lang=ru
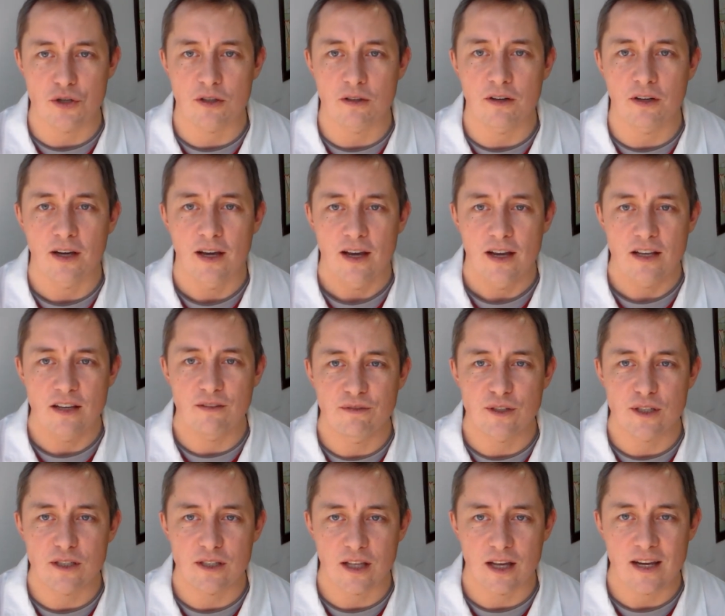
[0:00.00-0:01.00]
Человек
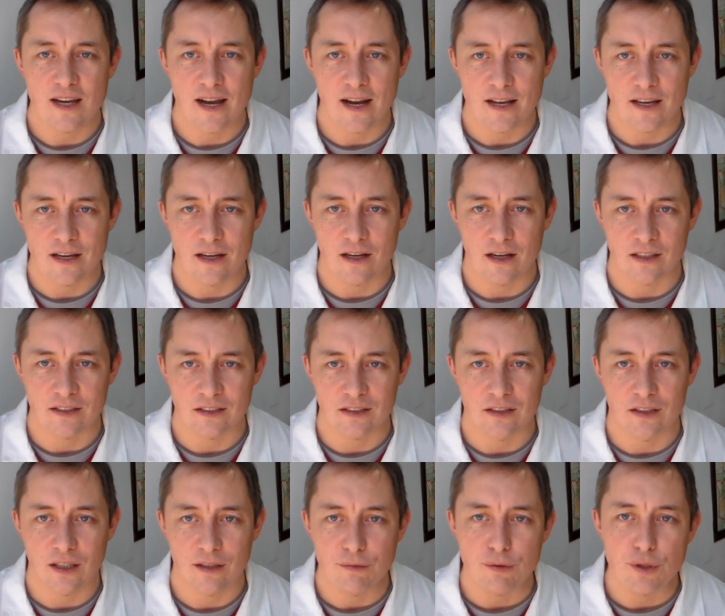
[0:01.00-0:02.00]
не в состоянии
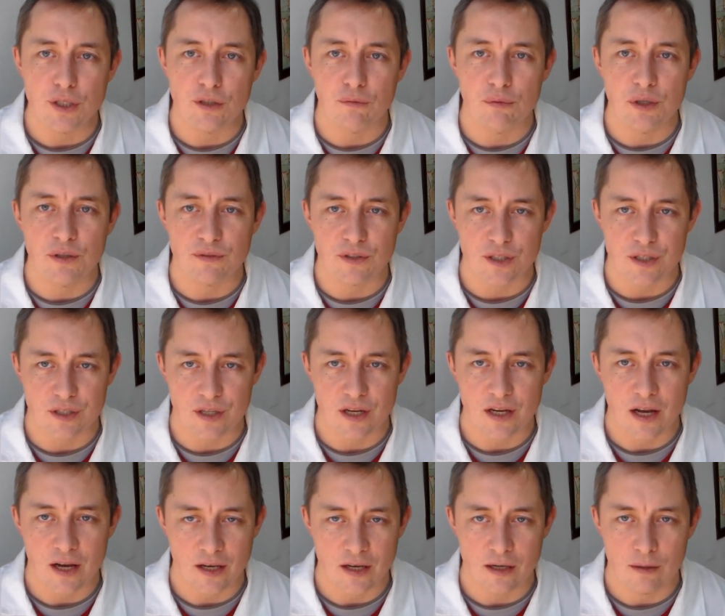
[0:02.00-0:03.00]
остановить его, не в
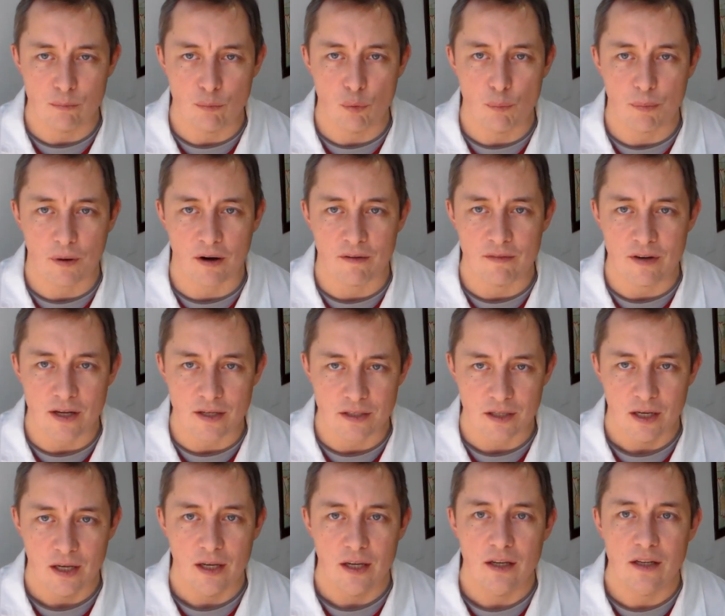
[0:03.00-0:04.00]
состоянии им
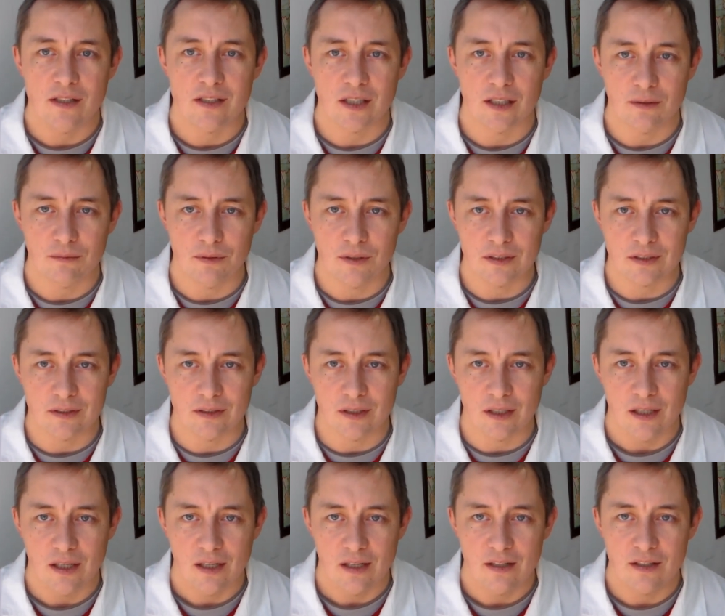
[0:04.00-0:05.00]
управлять и,
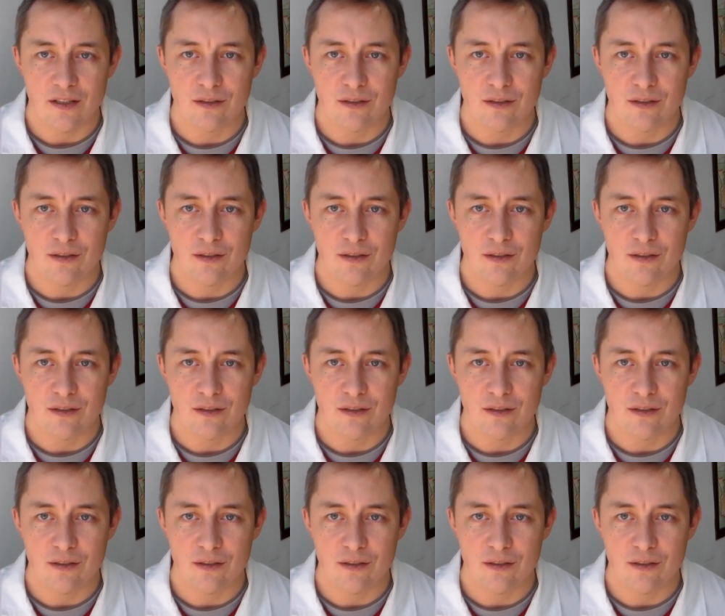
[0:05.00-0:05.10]
соответственно,